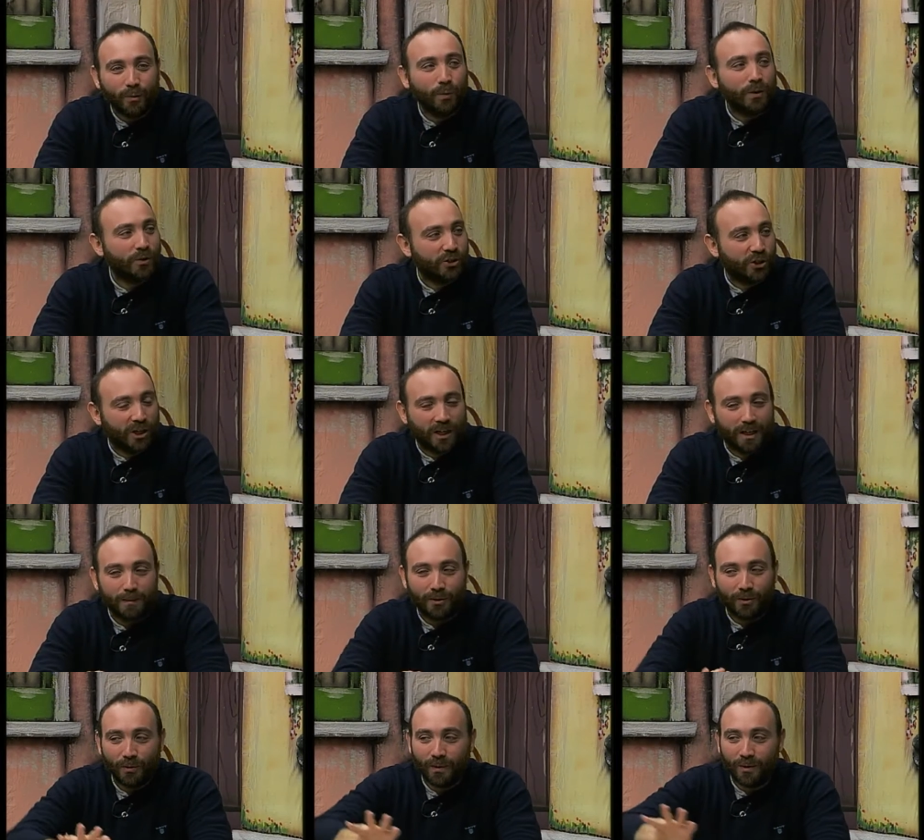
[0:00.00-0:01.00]
due, oceani,
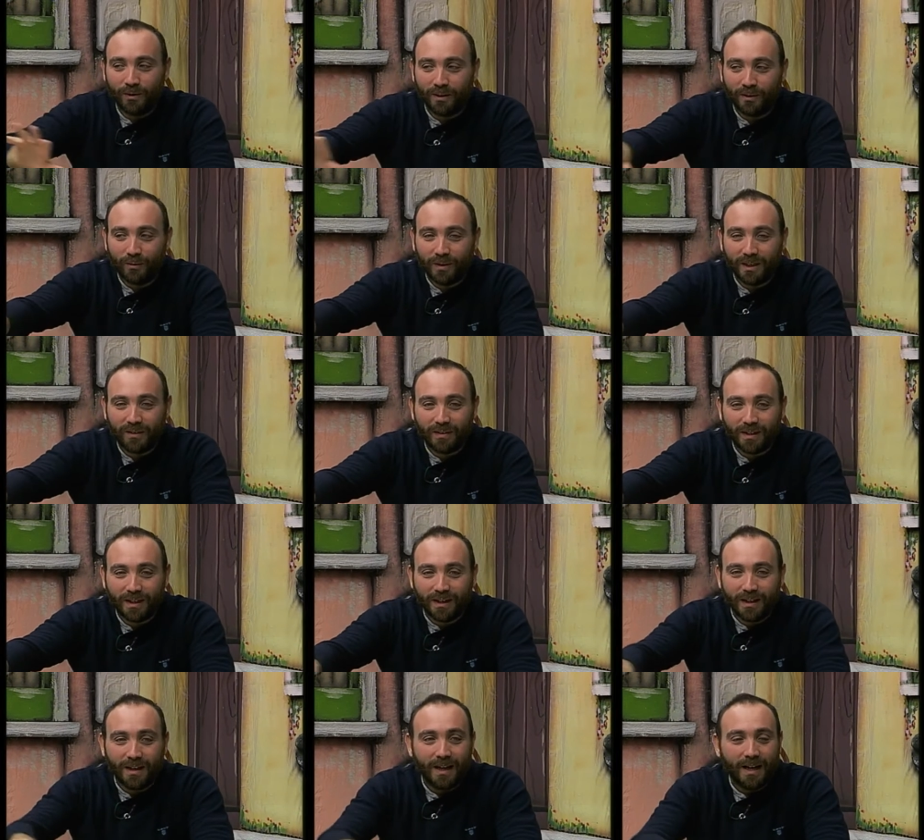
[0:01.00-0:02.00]
abbiamo quello degli ulivi
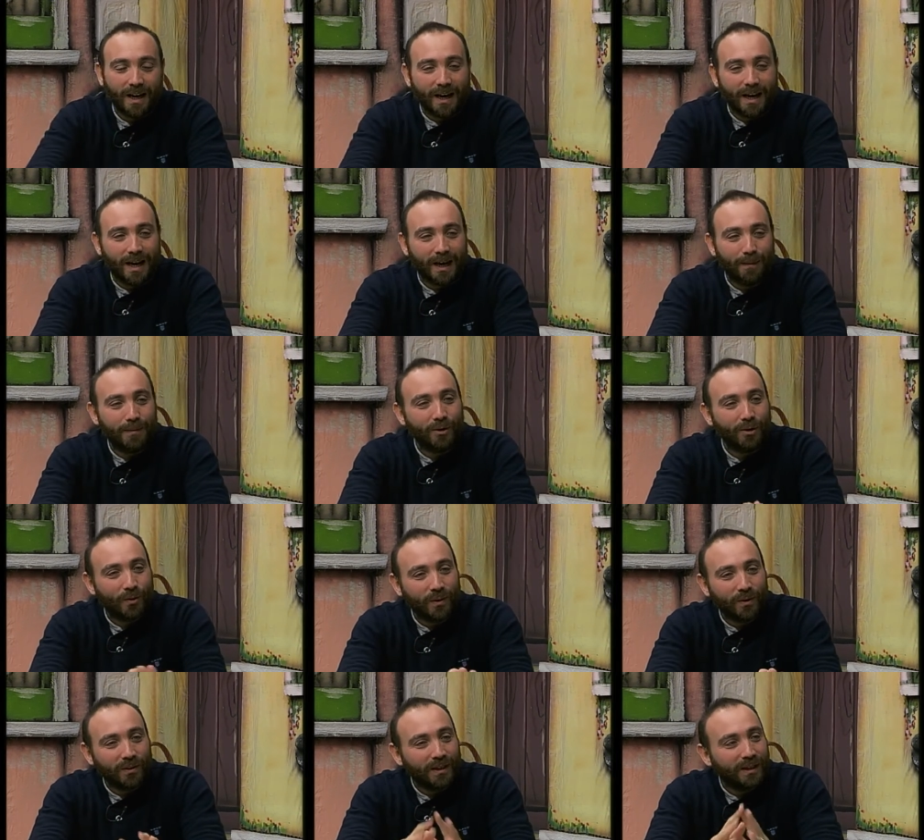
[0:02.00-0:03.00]
e abbiamo
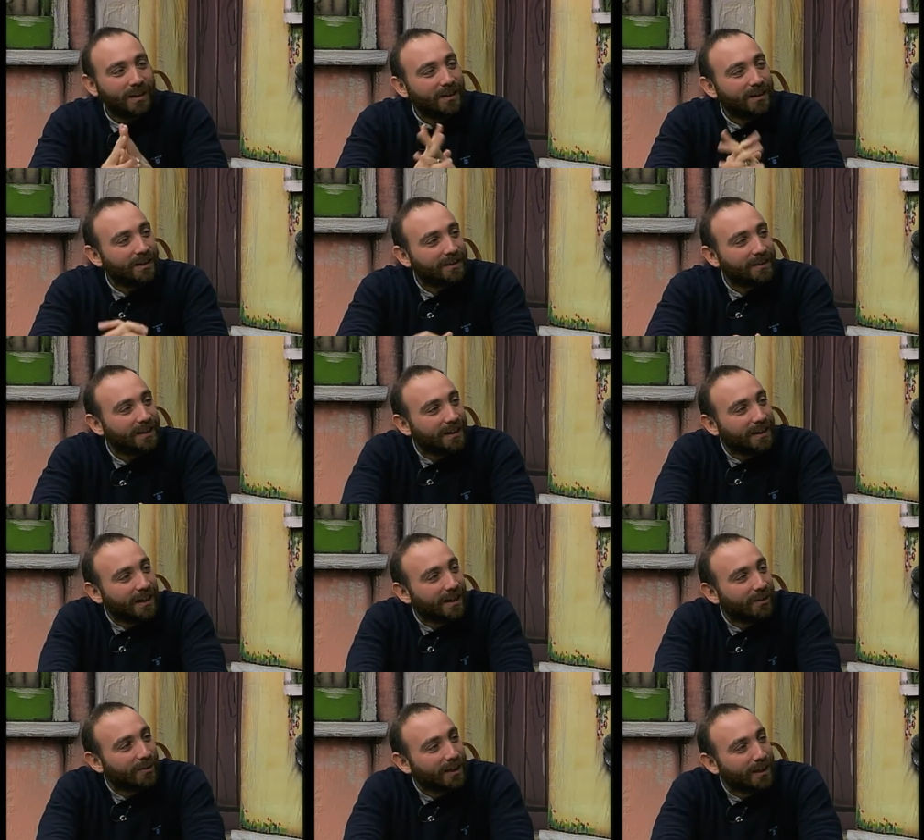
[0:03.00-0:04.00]
quello del, del
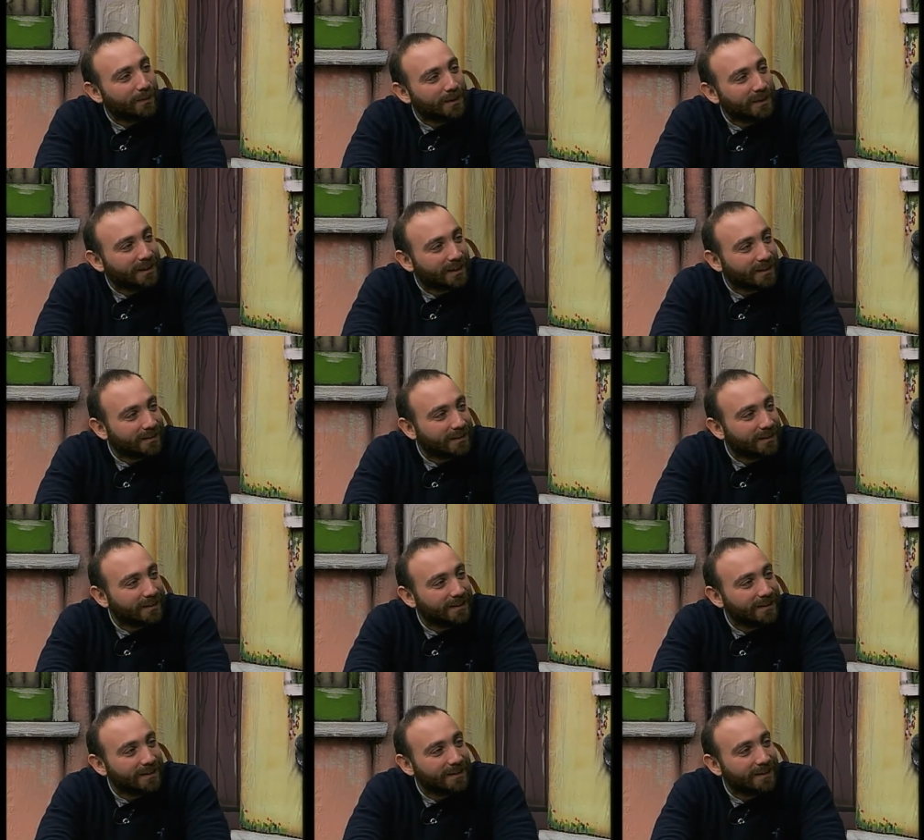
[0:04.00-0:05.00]
grano in capitanata
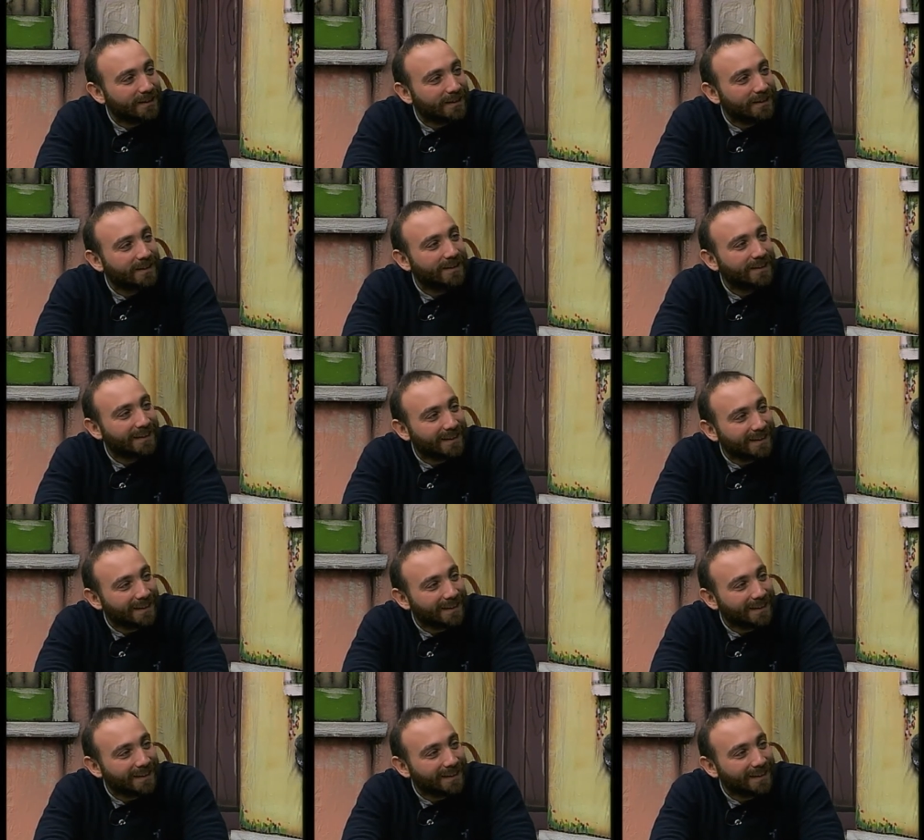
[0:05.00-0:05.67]
quello del